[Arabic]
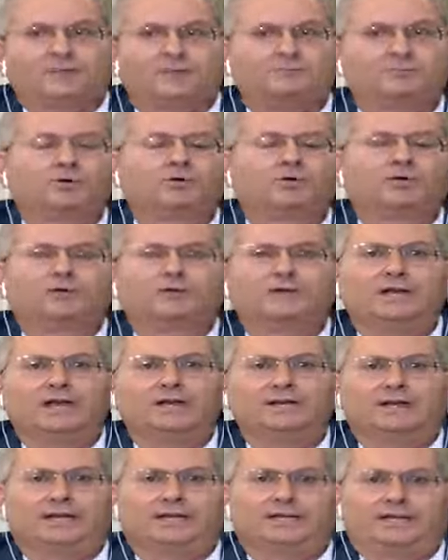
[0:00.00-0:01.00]
بنكون
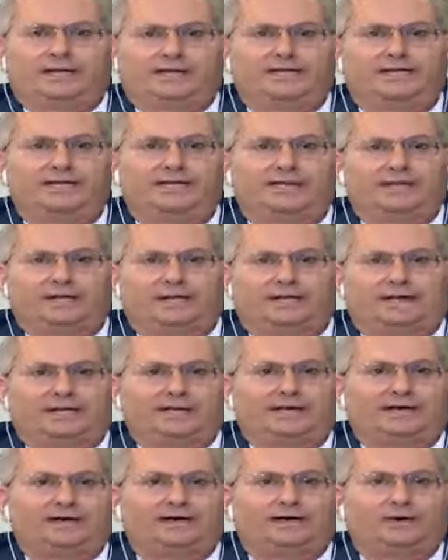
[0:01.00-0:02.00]
نحن رايحين
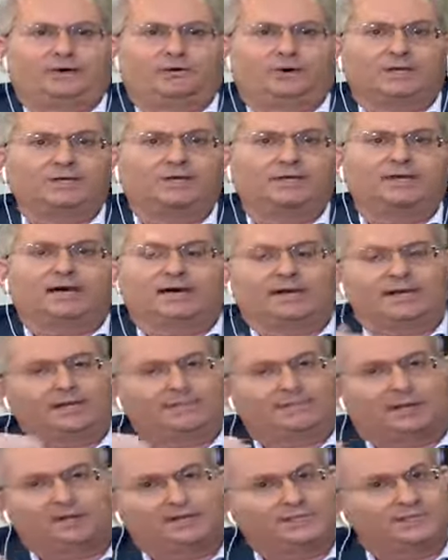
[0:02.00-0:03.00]
على وضع
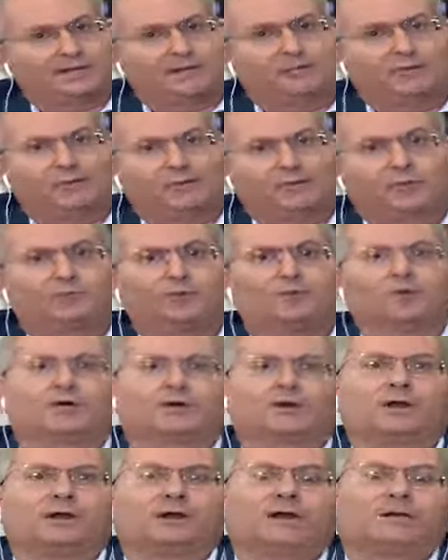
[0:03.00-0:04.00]
انا ما بتصور الامور